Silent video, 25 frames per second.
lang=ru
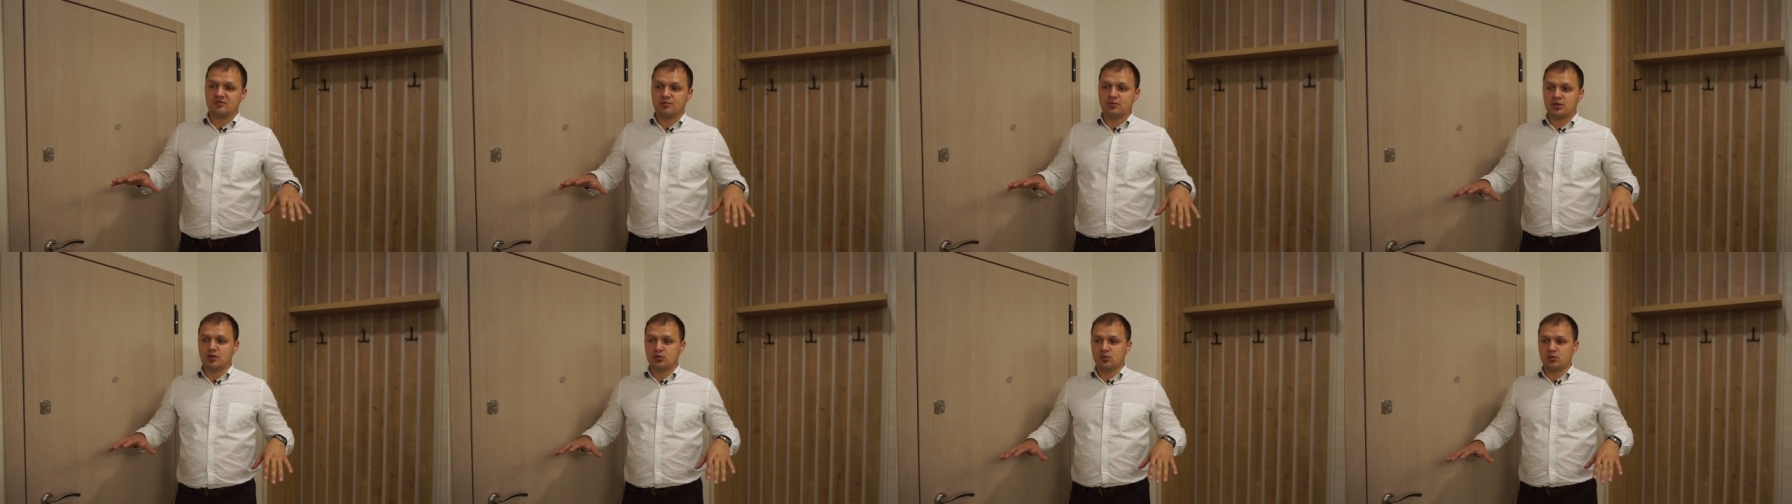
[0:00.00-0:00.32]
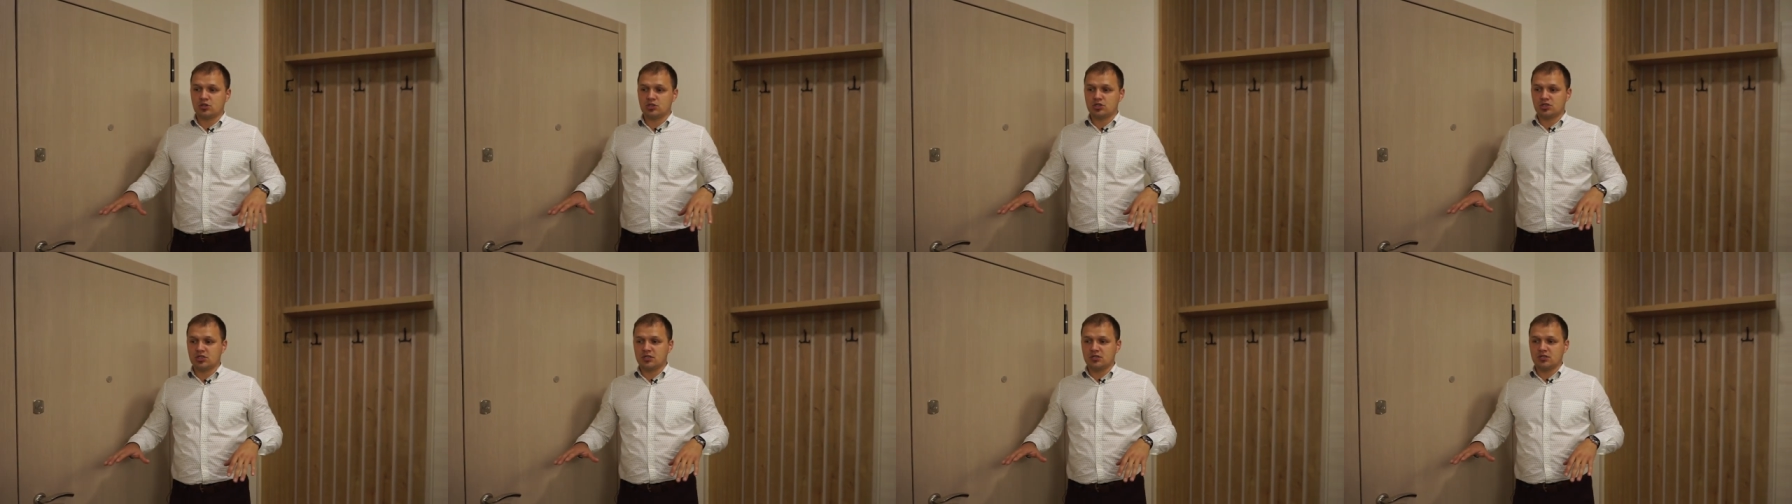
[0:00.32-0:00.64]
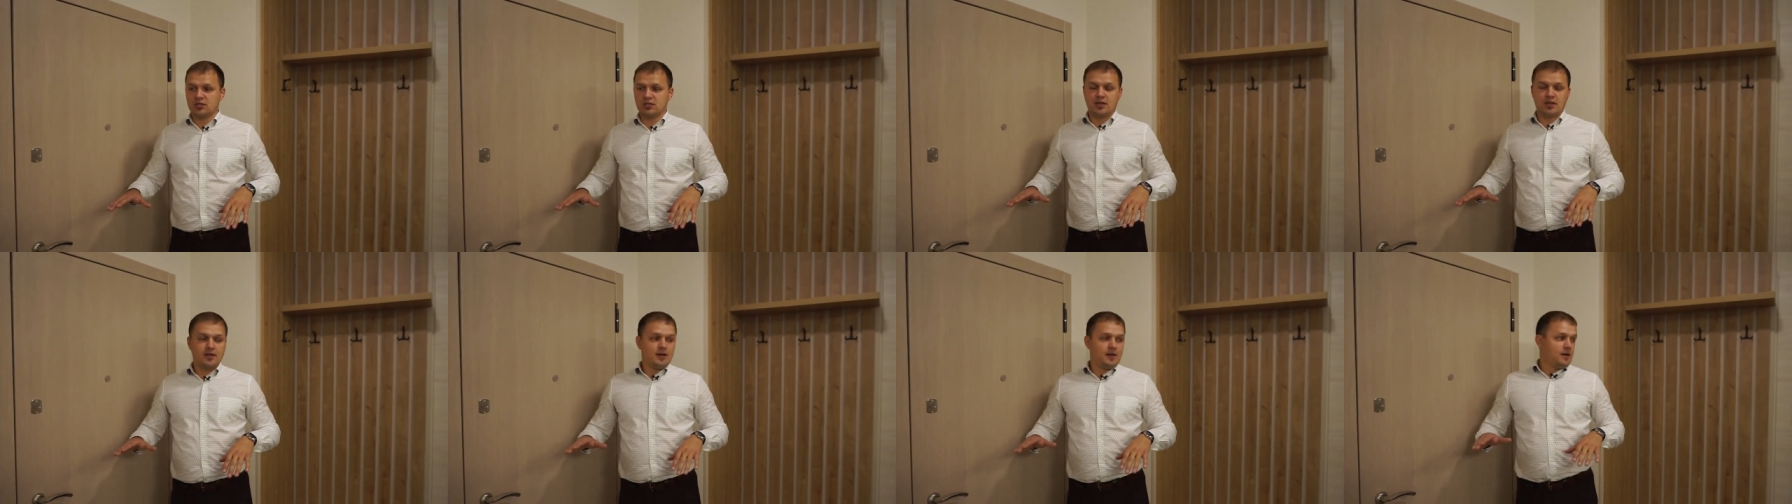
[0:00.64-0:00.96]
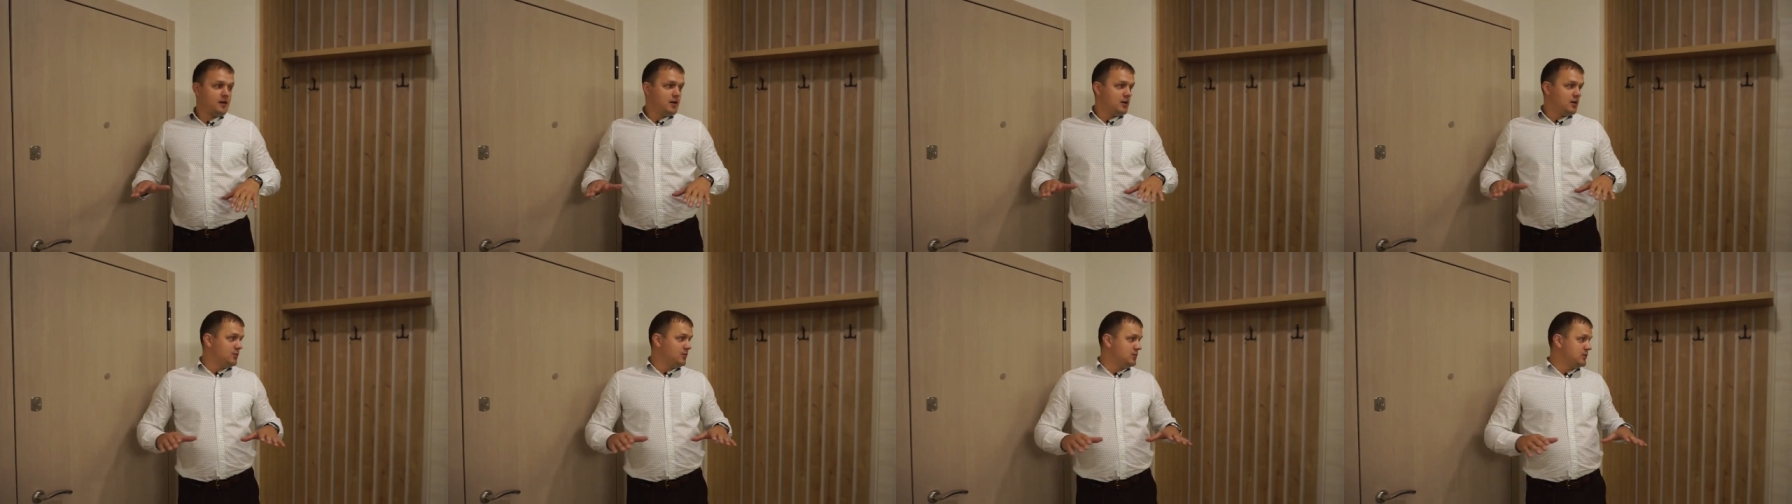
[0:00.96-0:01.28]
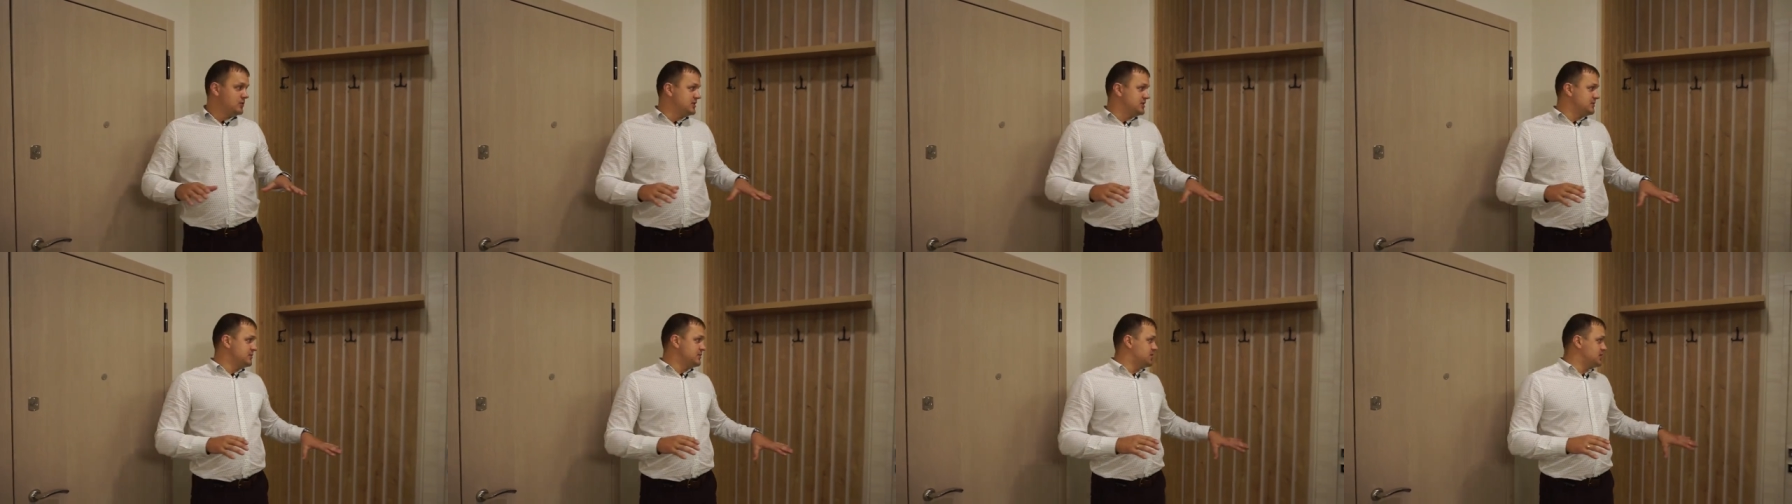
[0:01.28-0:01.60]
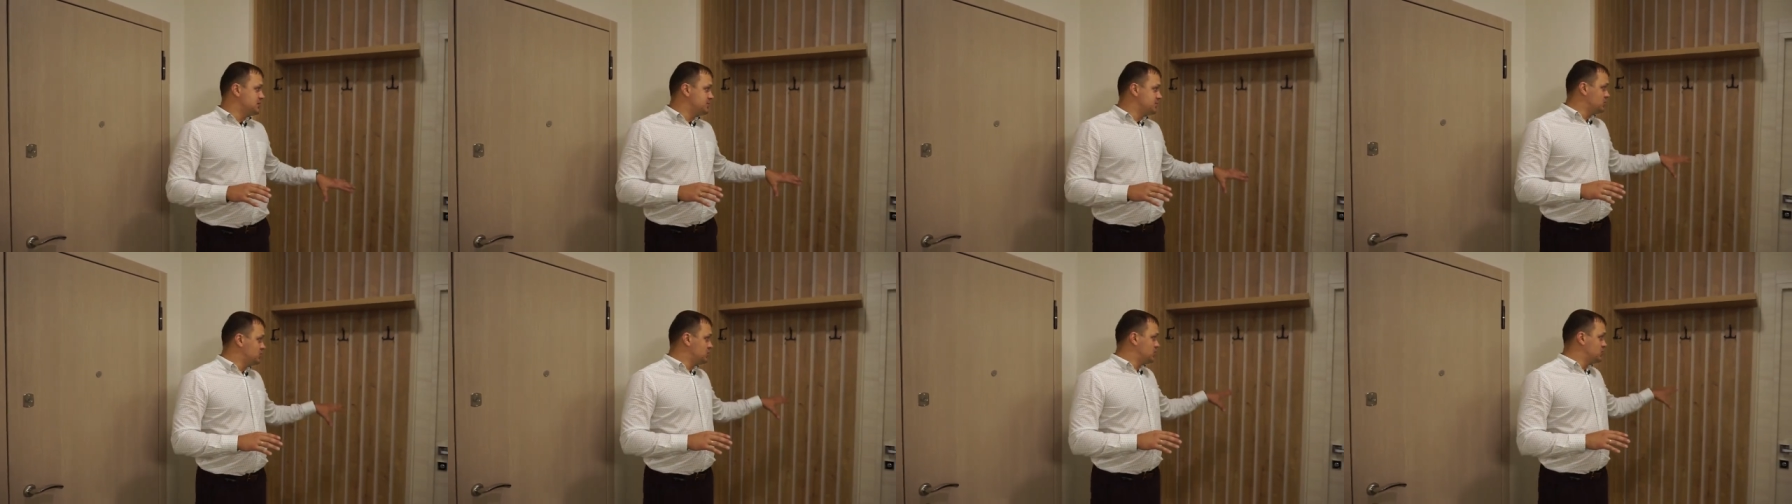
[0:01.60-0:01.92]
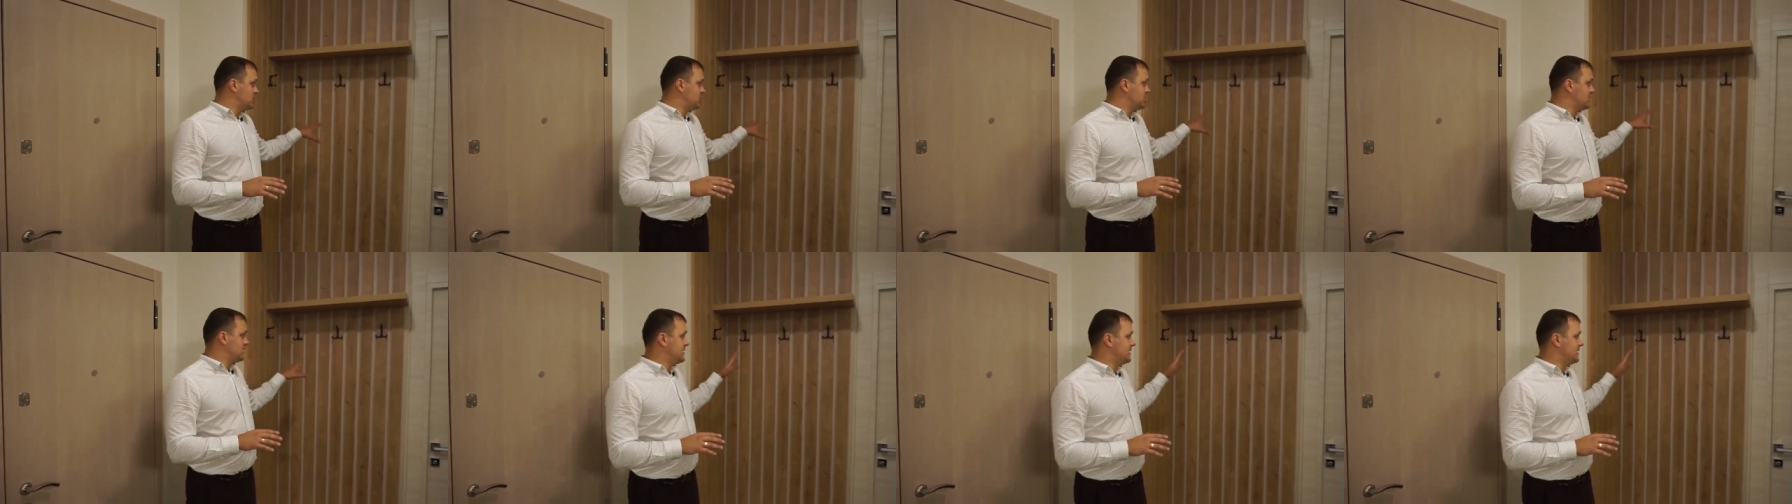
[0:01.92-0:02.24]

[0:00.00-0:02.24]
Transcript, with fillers: прихожей. Вот за моей спиной